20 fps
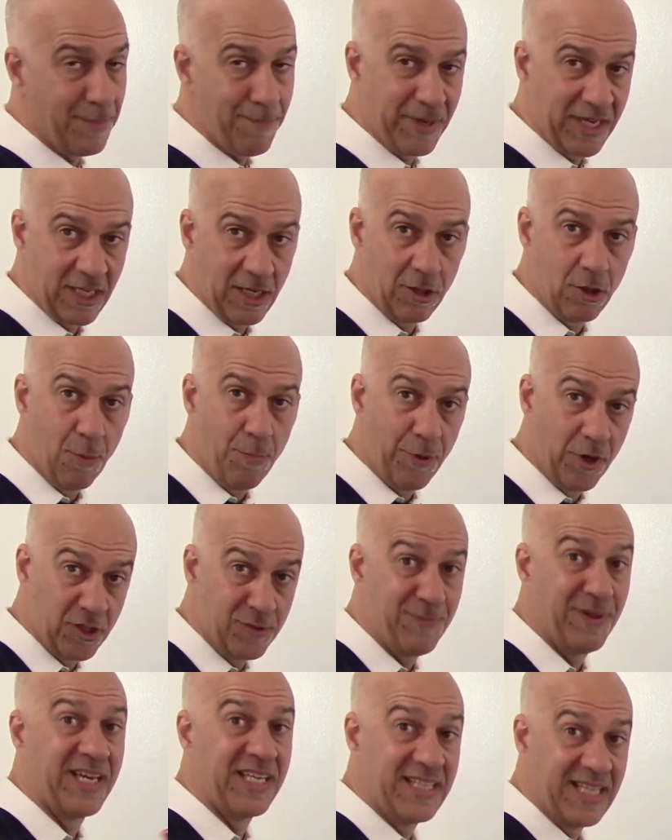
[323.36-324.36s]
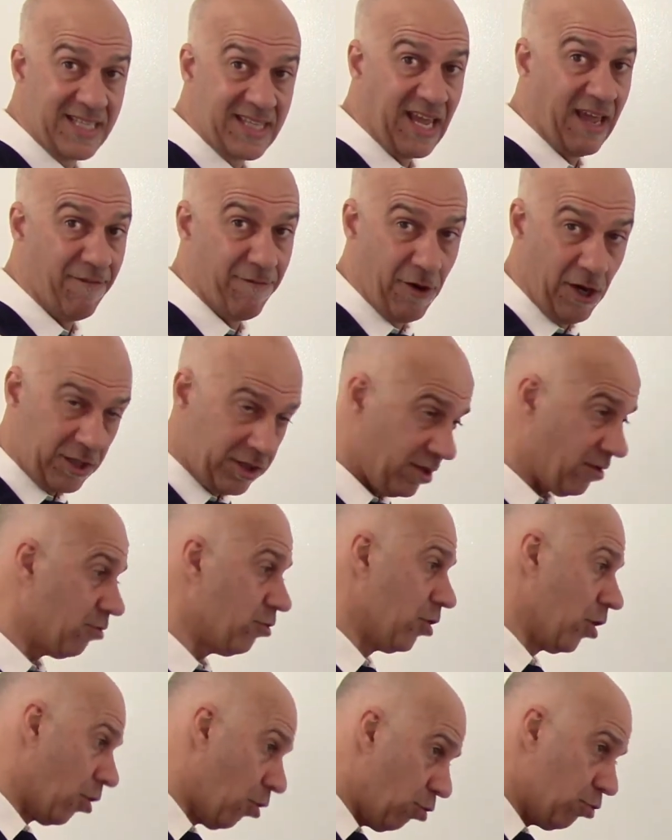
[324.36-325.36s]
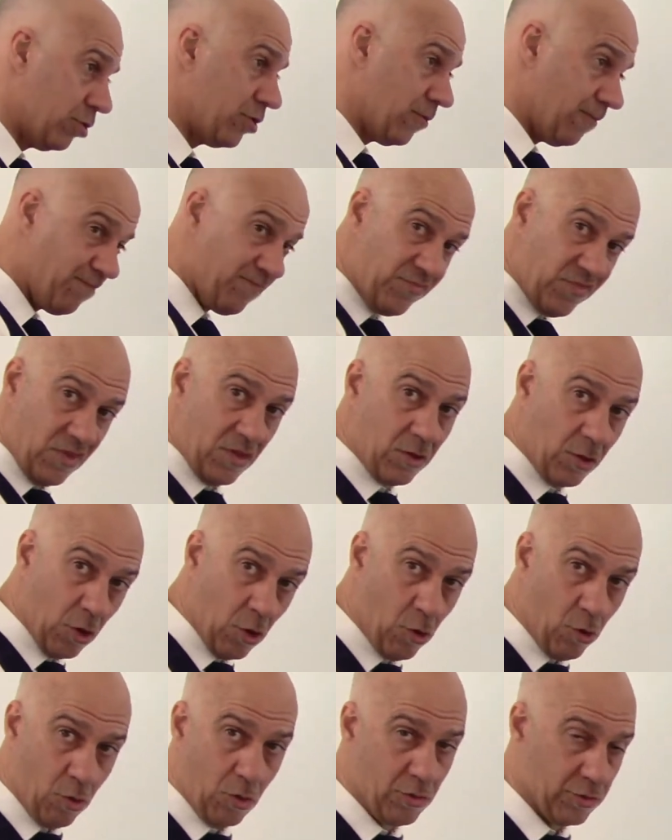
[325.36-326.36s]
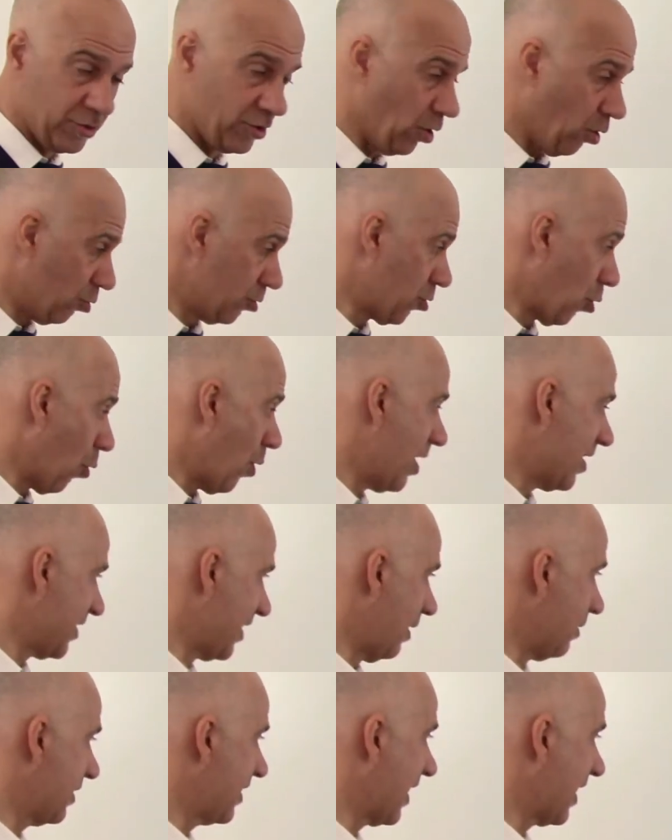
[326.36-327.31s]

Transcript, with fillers: périodes de prospérité très forte, donc grosse, grosse, grosse croissance